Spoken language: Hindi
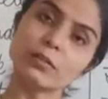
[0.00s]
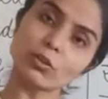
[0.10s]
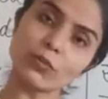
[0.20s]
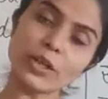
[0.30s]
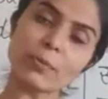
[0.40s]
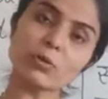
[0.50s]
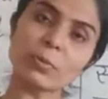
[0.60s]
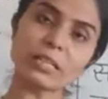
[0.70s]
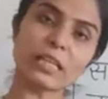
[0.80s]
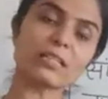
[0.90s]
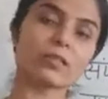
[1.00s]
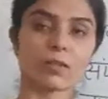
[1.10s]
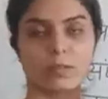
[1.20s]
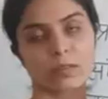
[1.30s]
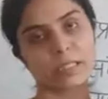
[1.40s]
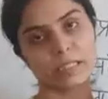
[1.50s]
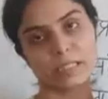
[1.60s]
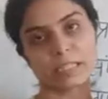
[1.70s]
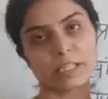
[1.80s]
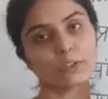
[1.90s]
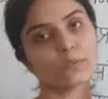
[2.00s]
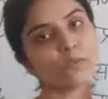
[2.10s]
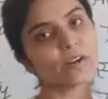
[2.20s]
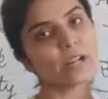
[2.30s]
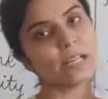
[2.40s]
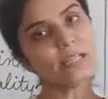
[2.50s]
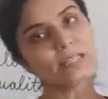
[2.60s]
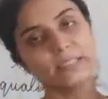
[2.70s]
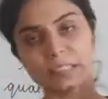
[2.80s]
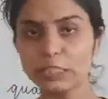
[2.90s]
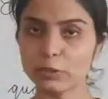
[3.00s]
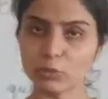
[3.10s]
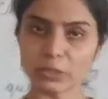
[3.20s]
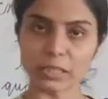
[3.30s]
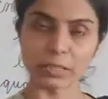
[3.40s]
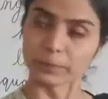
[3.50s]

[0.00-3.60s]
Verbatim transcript: तो फिर हम उस पर यस कर देंगे तो वो फाइल डिलीट हो जाएगी